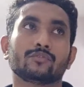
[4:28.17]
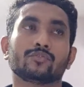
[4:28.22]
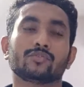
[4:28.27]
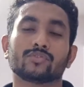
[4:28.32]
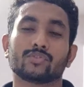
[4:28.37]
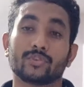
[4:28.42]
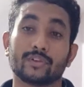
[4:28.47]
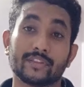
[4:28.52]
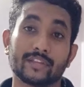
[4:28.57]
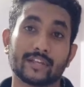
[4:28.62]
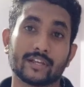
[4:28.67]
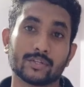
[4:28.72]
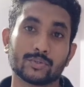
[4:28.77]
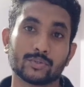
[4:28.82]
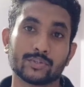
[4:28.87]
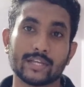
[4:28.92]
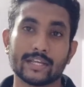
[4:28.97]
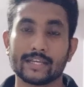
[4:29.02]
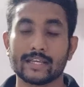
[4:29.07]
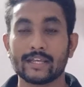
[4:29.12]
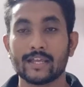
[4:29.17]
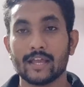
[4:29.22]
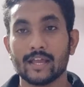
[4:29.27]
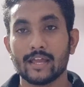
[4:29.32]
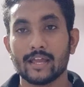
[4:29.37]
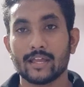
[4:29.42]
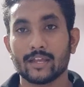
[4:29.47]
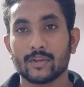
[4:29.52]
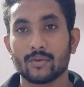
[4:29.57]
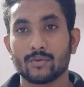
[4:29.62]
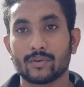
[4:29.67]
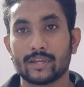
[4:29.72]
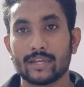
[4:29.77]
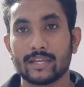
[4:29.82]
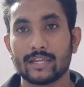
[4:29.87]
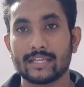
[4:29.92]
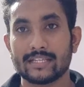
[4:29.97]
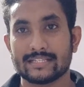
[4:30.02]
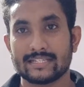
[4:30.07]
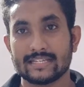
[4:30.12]
वो थोड़ी दिक्कत हो जाएगी
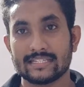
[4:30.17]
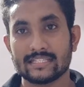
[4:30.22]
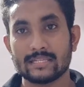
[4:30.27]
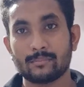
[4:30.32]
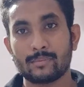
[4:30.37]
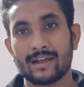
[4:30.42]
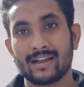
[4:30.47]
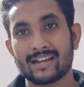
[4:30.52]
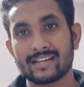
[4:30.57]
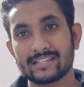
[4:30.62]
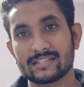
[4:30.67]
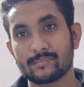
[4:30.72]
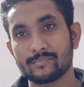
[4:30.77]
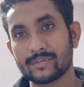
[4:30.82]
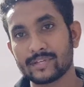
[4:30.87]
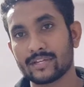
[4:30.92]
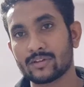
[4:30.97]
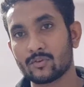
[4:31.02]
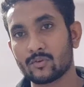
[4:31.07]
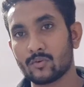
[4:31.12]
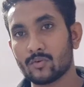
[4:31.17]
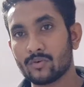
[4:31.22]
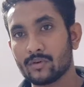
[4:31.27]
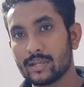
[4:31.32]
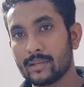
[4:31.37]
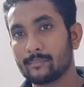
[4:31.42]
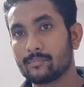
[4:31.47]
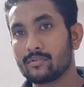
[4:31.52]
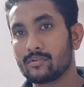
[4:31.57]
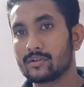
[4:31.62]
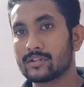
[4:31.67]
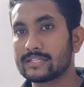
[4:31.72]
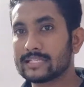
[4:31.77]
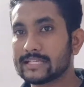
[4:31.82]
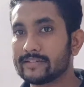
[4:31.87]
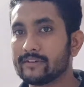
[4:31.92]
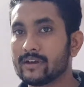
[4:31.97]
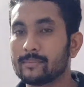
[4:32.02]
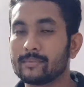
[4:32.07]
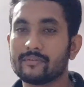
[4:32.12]
क्योंकि जैसे बाकी सब्जेक्ट को
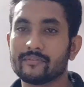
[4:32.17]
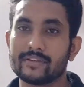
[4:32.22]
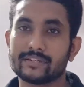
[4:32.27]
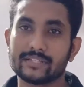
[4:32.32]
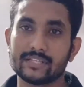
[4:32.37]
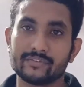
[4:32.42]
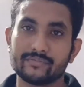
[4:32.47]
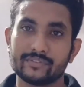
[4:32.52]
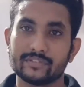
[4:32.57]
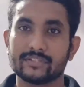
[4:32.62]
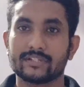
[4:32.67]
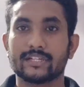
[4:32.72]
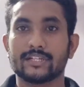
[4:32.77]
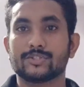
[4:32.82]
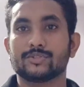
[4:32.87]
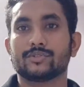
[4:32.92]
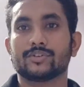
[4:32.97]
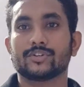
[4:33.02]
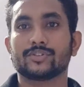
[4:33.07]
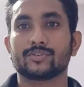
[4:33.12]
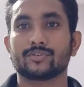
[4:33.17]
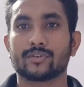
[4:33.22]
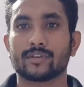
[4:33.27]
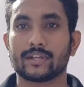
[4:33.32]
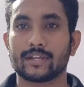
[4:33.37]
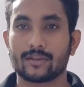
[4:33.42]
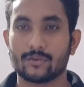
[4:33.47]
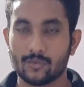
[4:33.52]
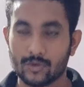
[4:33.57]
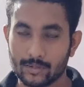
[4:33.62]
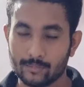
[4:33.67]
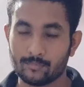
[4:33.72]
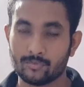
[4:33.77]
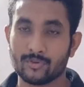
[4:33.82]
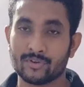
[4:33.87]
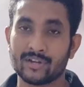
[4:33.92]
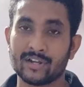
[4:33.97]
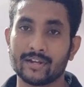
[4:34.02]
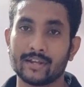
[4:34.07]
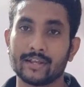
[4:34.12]
इंपॉर्टेंस है वहाँ पे वैसे ही फिजिकल एजुकेशन कोई
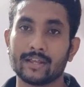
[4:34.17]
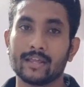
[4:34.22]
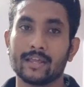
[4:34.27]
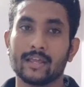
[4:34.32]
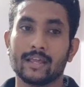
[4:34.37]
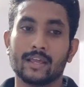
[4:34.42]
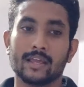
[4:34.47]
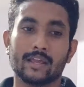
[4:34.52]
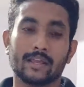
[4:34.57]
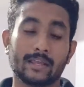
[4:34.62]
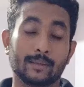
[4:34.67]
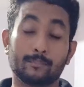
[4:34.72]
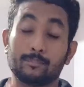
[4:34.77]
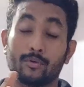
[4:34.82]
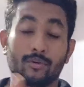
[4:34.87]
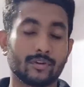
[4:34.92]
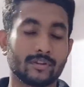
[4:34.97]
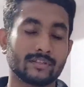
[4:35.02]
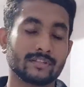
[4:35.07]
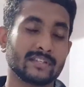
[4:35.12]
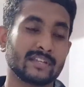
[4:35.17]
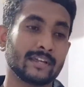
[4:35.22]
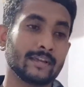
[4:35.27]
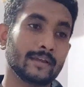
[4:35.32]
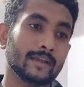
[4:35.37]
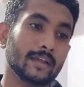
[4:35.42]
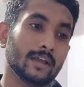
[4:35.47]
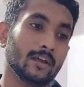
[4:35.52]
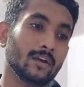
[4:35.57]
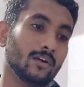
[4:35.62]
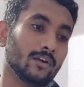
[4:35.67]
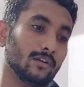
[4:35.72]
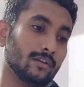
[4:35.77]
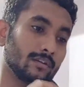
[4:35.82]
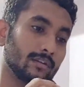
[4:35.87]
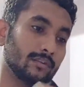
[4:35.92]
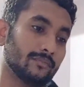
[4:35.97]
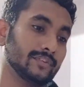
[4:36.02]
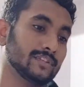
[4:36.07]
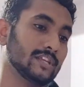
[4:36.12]
इम्पोर्टेंट है इम्पोर्टेंस है
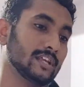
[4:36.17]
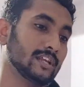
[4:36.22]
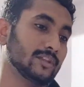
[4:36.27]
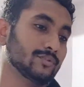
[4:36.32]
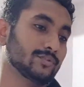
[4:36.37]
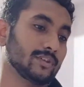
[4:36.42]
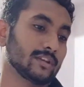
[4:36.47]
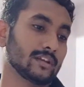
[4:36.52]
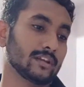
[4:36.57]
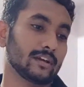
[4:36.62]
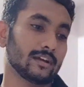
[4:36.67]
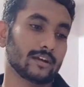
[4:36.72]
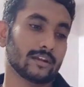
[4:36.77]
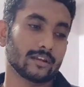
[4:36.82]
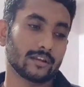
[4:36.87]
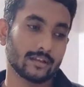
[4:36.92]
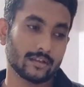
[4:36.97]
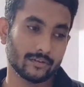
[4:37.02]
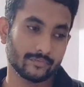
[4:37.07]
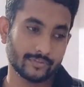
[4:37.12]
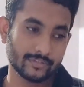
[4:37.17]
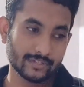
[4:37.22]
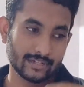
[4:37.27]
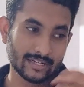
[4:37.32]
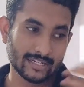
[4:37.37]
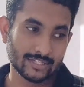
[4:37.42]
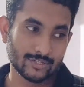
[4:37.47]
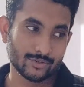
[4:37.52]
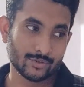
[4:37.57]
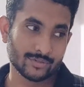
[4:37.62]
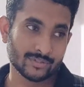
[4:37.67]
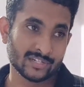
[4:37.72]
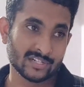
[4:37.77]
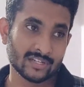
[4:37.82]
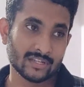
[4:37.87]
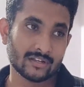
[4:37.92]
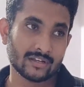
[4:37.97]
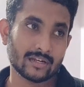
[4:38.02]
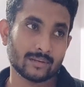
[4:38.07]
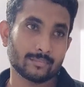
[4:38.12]
और फिजिकल एजुकेशन अगर फिजिकल
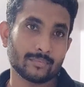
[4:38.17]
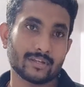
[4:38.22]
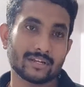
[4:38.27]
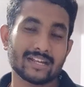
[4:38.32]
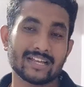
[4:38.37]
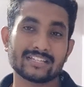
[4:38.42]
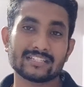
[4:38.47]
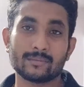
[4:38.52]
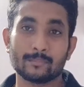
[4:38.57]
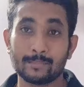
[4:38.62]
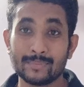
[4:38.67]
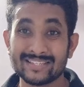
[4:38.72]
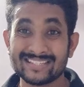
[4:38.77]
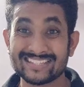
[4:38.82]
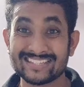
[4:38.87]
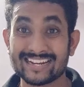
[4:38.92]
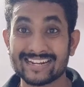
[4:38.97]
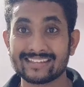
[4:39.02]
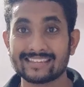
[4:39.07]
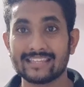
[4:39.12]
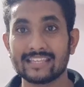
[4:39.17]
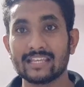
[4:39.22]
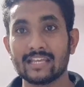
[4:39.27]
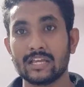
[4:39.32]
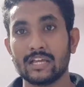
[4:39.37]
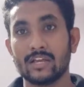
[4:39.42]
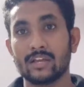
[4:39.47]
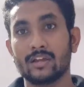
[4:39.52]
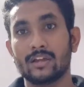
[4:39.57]
एजुकेशन की अगर आपने क्लास मिस कर दी